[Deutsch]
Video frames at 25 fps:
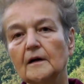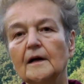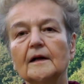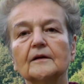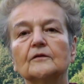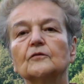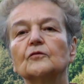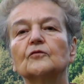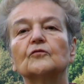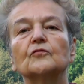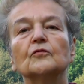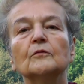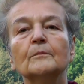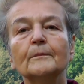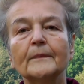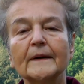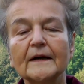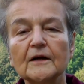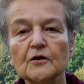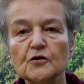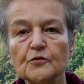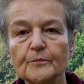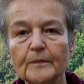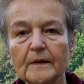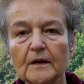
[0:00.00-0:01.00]
also zum
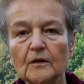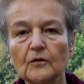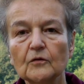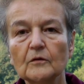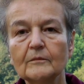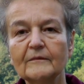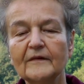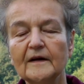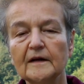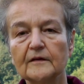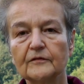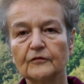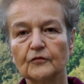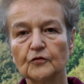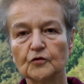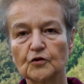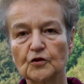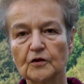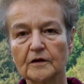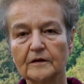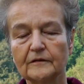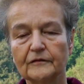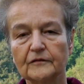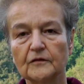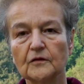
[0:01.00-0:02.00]
Beispiel
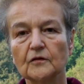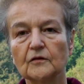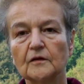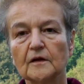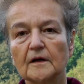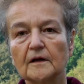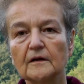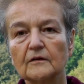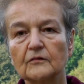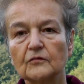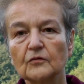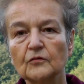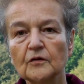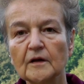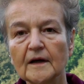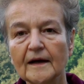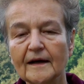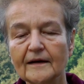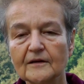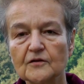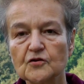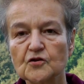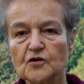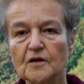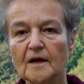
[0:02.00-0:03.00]
Umweltvorschriften oder
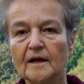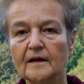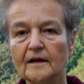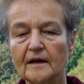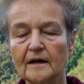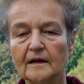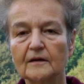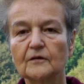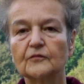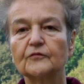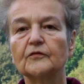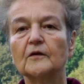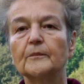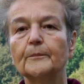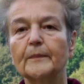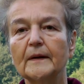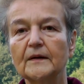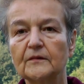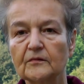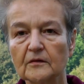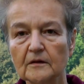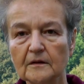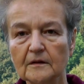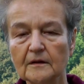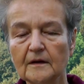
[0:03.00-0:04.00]
Gesundheitsstandards
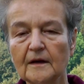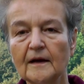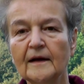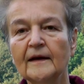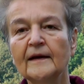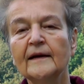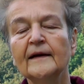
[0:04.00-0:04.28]
verbessern,